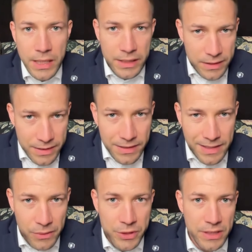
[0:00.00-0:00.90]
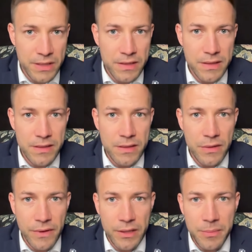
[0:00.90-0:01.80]
jest cały czas
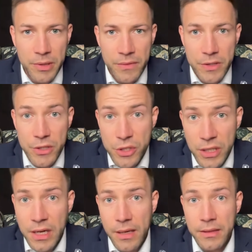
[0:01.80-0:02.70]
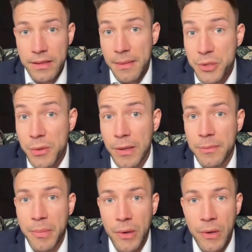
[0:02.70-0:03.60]
niezdecydowany, ponieważ nie sięga na
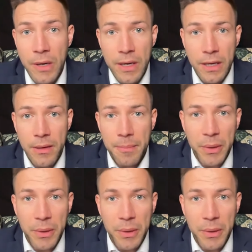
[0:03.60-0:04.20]
przykład po e,